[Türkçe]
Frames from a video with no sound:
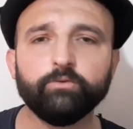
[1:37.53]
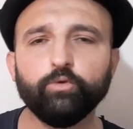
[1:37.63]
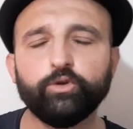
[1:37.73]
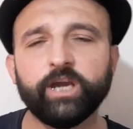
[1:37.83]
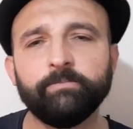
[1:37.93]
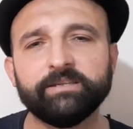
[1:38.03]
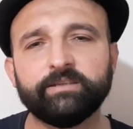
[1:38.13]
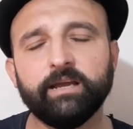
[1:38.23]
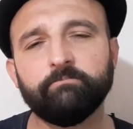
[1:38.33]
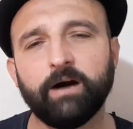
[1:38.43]

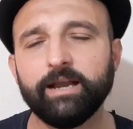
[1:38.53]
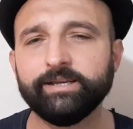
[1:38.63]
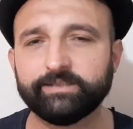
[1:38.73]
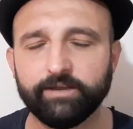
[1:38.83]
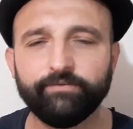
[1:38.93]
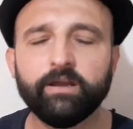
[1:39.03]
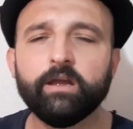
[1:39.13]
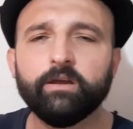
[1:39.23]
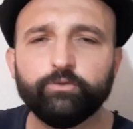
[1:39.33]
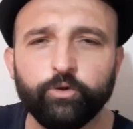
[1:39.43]
Ülkemizde maalesef
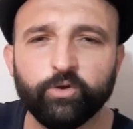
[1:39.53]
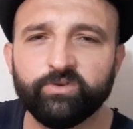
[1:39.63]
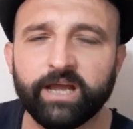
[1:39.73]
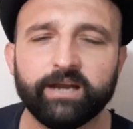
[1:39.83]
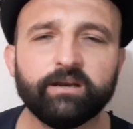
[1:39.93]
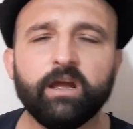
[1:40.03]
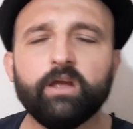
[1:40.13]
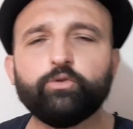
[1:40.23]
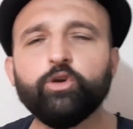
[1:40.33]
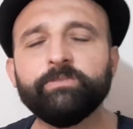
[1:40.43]
düğünler
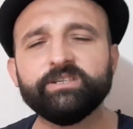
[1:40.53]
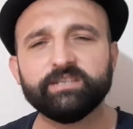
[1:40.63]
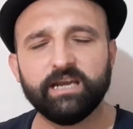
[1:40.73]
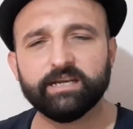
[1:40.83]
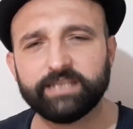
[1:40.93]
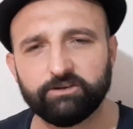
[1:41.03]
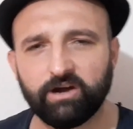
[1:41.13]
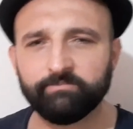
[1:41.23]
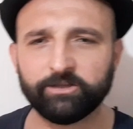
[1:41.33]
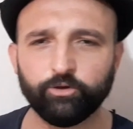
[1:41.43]
tüm hızıyla
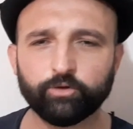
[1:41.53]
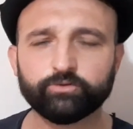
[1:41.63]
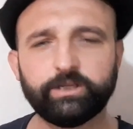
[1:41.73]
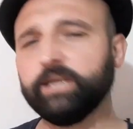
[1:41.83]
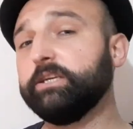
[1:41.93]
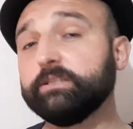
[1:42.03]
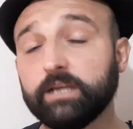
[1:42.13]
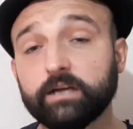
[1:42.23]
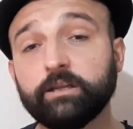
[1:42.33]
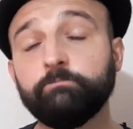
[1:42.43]
devam ediyor.
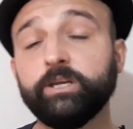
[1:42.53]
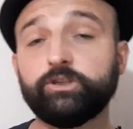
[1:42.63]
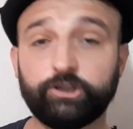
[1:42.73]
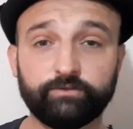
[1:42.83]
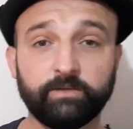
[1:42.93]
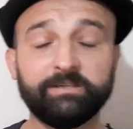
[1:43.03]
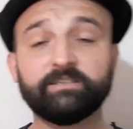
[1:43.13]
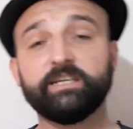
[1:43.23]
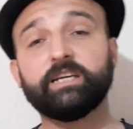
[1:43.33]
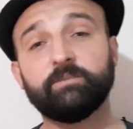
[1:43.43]
Tekirdağ'da bir
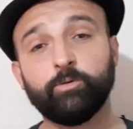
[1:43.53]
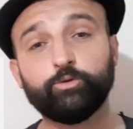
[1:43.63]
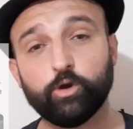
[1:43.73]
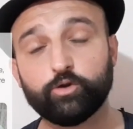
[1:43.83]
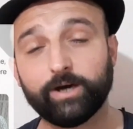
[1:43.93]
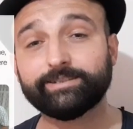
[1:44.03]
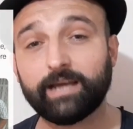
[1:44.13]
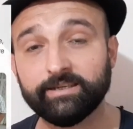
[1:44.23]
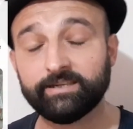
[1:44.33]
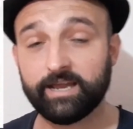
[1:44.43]
çiftimiz zıkkımın kökü
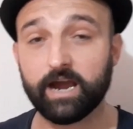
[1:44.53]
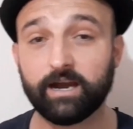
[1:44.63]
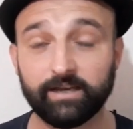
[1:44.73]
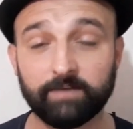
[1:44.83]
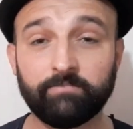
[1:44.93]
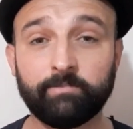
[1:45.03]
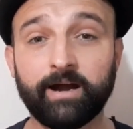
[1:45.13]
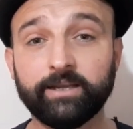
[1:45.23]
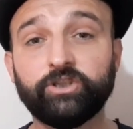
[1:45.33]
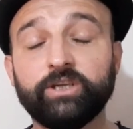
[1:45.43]
hastalığına
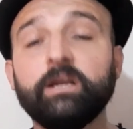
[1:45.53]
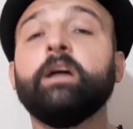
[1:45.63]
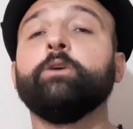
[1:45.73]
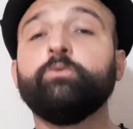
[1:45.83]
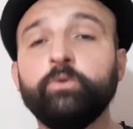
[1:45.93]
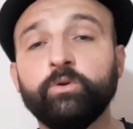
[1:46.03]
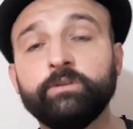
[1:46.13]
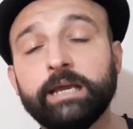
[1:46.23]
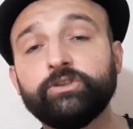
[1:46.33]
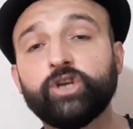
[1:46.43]
yakalanmamak için
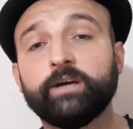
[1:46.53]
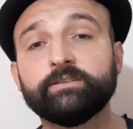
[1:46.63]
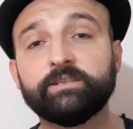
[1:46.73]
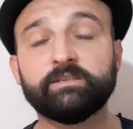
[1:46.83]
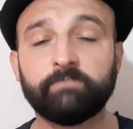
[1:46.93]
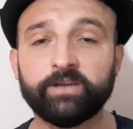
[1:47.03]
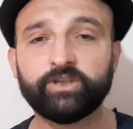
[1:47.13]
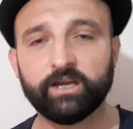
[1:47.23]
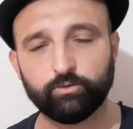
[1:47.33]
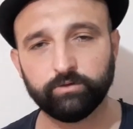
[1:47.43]
düğünde cansız
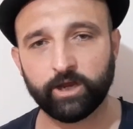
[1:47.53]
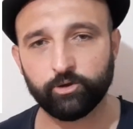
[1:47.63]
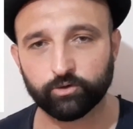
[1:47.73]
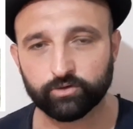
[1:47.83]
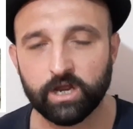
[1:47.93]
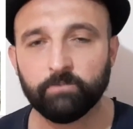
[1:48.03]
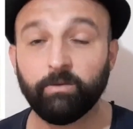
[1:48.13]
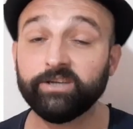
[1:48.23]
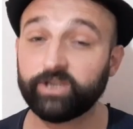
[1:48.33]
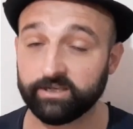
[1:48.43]
manken kullanıyor.
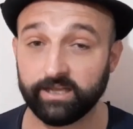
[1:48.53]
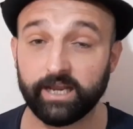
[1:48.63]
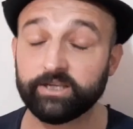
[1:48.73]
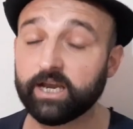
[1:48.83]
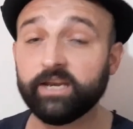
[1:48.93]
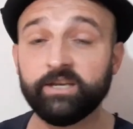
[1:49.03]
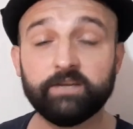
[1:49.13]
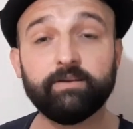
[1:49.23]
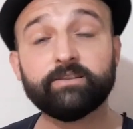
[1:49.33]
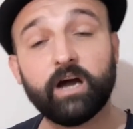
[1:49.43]
Mankenlere
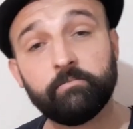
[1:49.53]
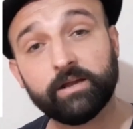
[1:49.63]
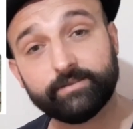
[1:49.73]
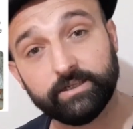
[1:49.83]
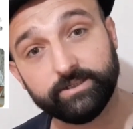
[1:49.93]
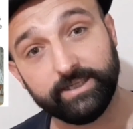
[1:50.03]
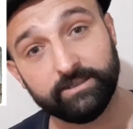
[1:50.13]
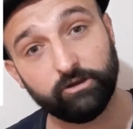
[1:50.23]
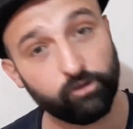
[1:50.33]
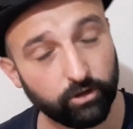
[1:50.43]
gelinlik ve damatlık
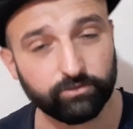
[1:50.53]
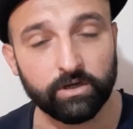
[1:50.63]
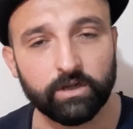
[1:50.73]
giydiriyor.